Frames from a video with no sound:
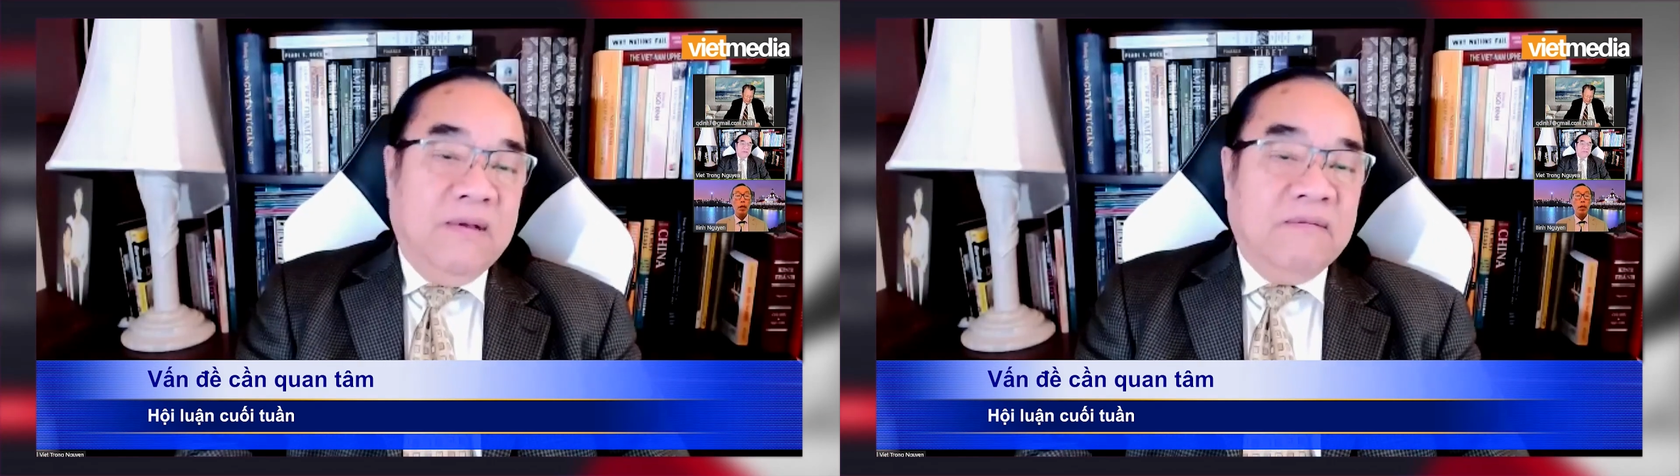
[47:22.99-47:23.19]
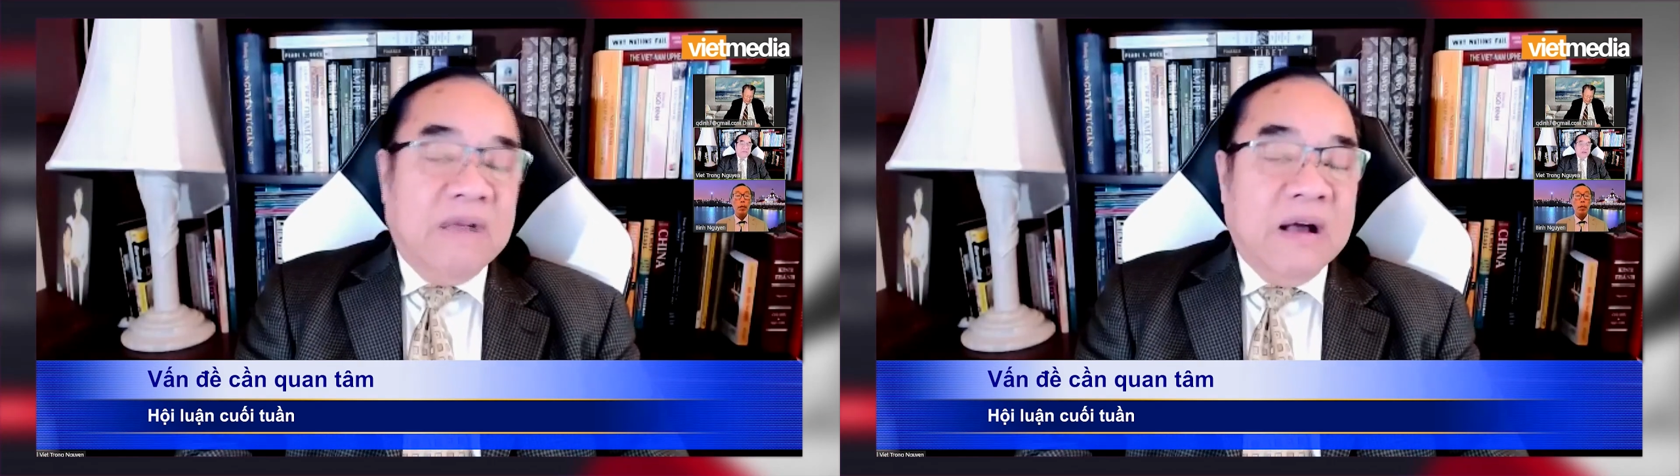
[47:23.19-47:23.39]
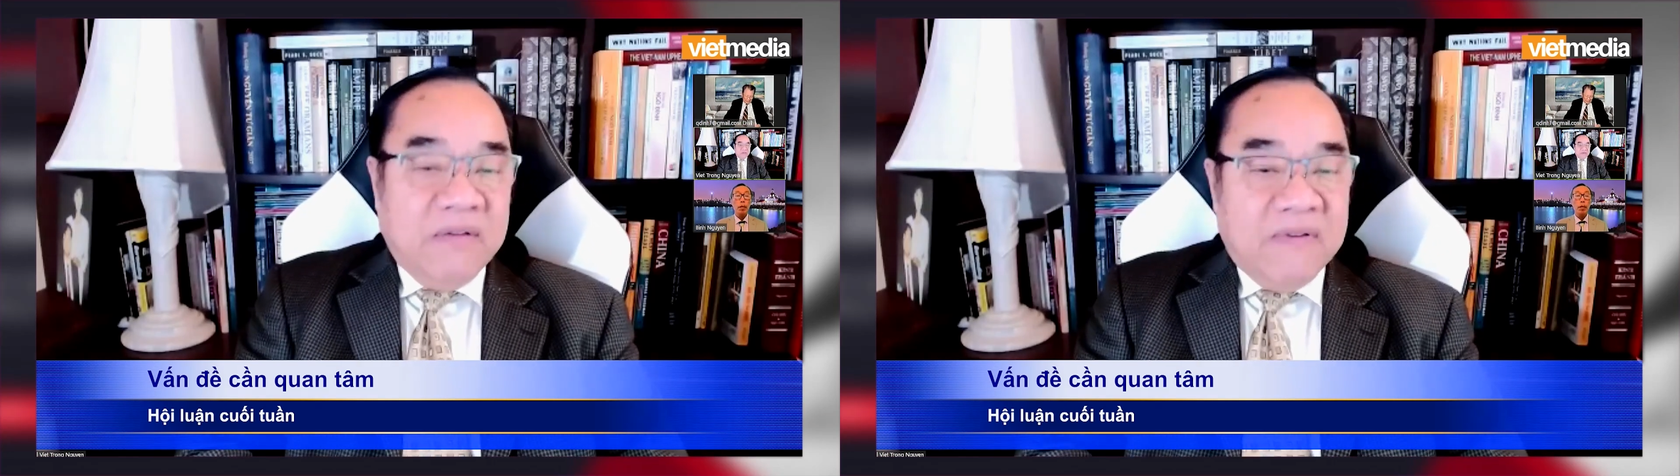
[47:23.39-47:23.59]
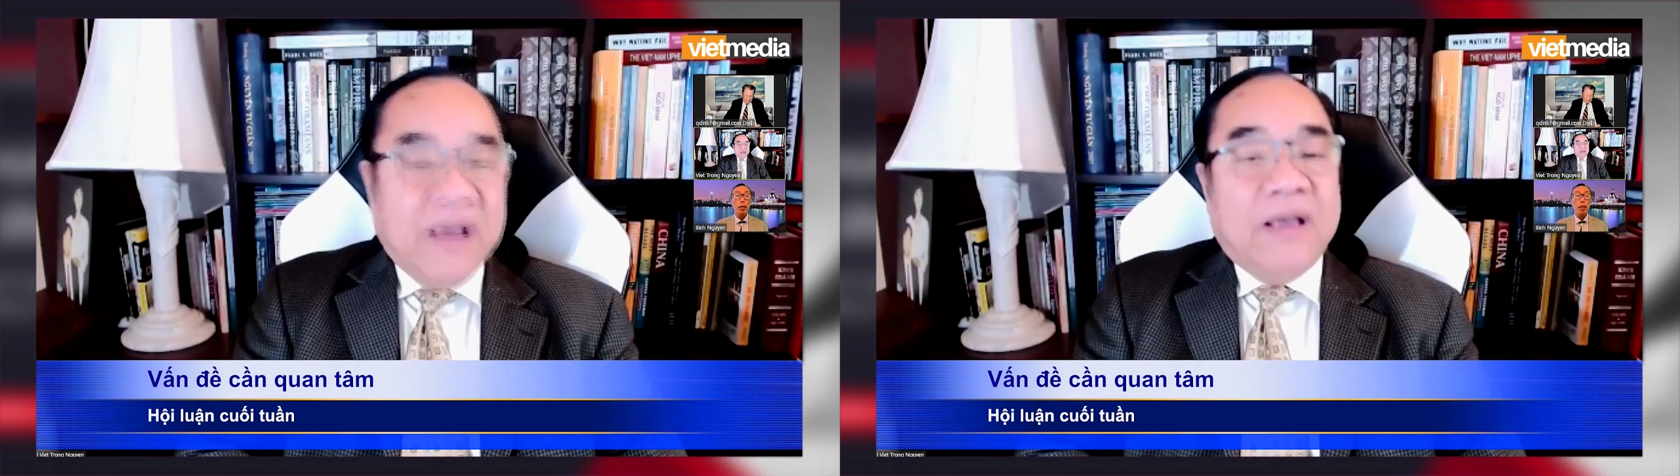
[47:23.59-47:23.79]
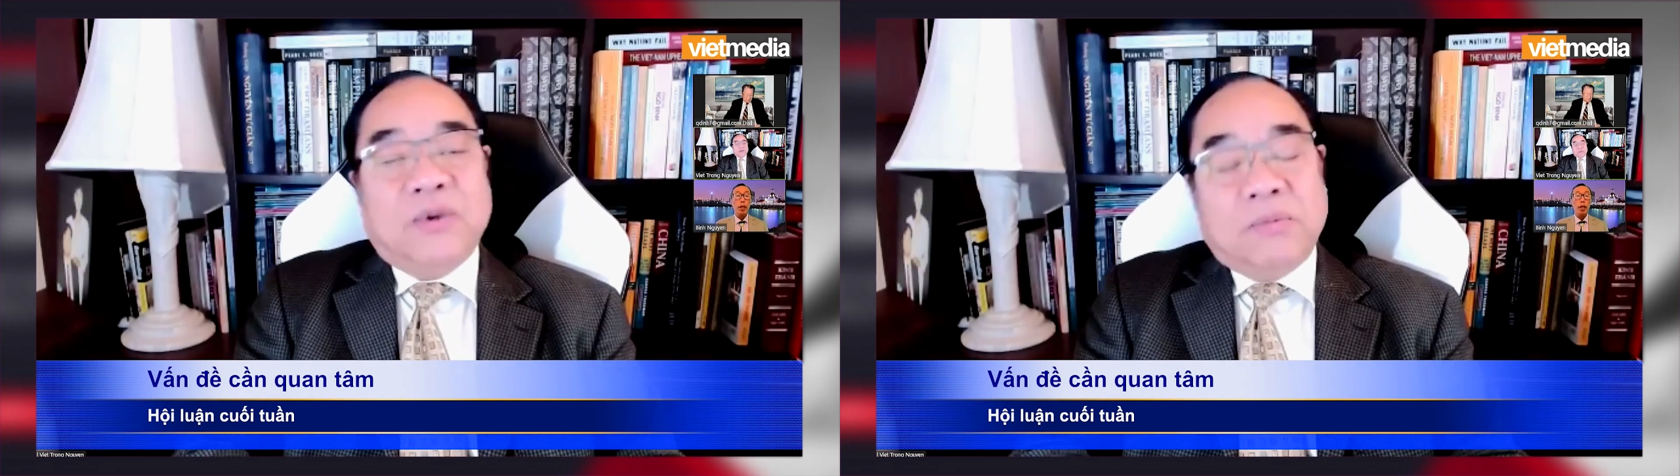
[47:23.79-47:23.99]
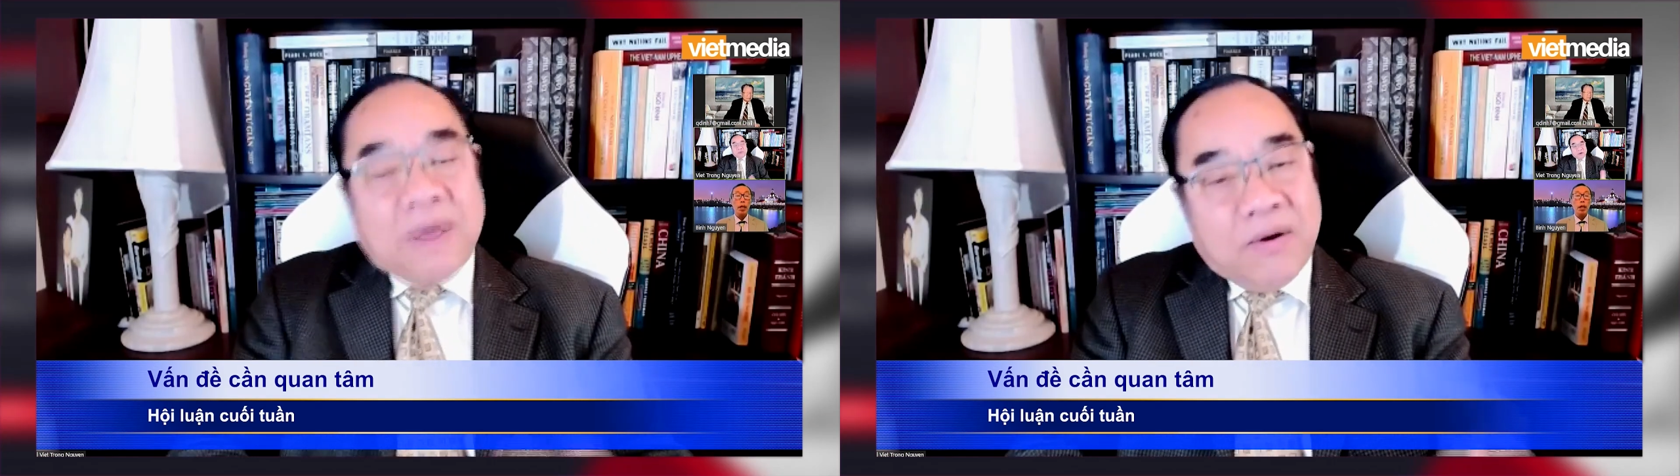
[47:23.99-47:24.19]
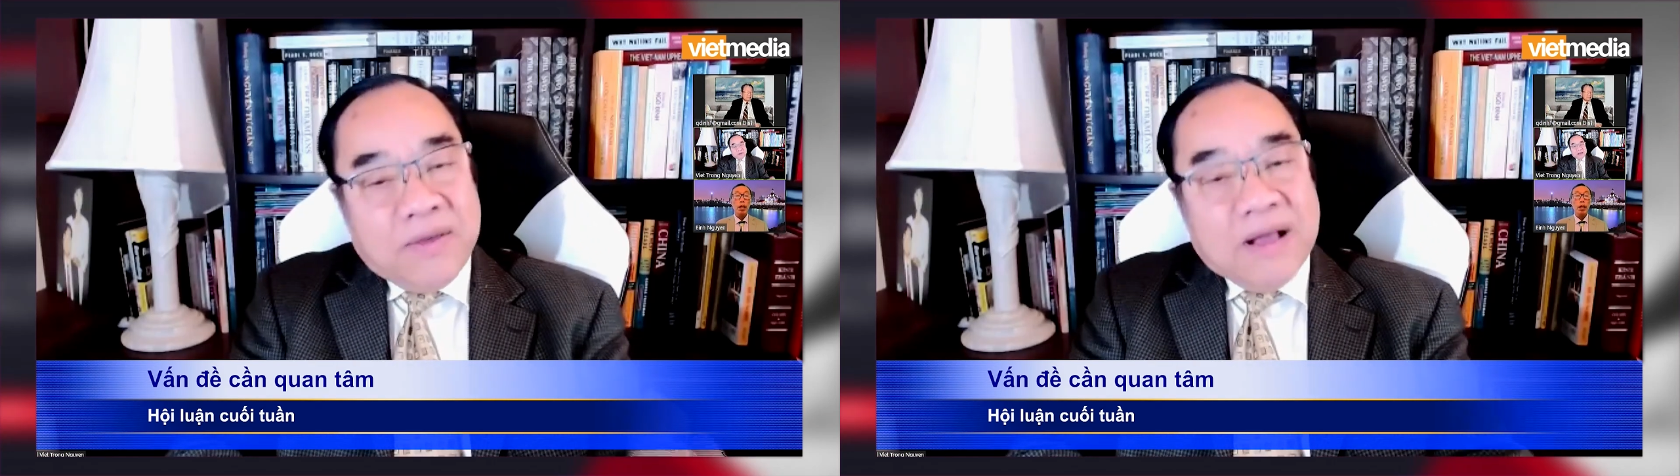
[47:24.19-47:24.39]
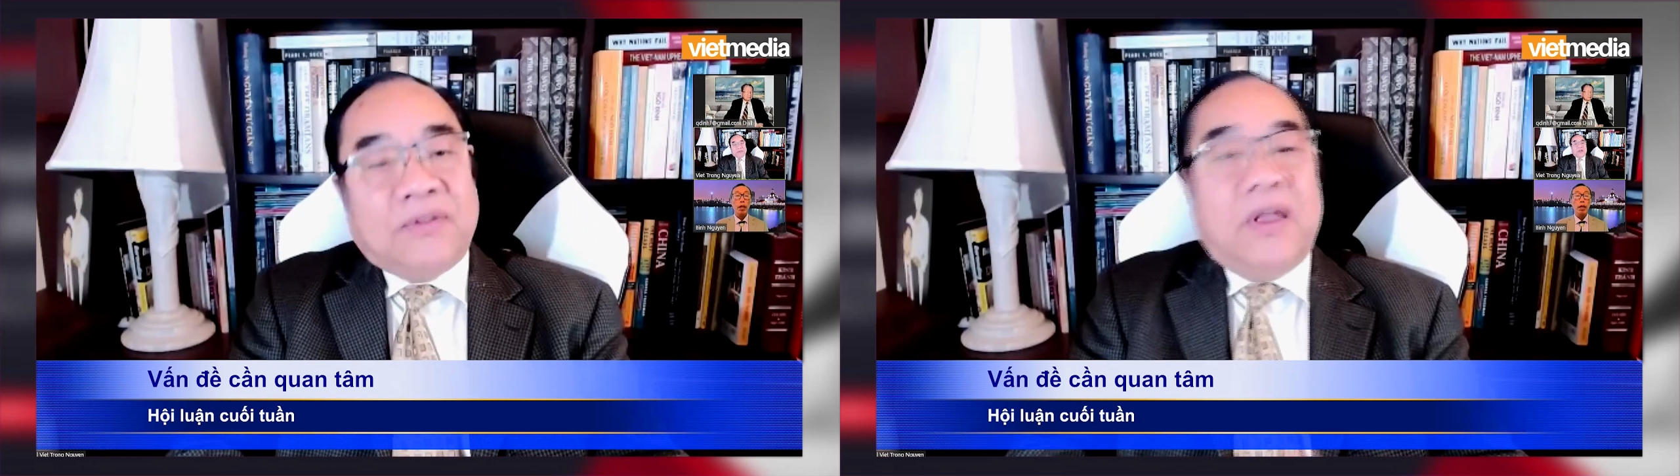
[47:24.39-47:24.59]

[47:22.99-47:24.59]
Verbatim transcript: và vì vậy chúng ta có nhắc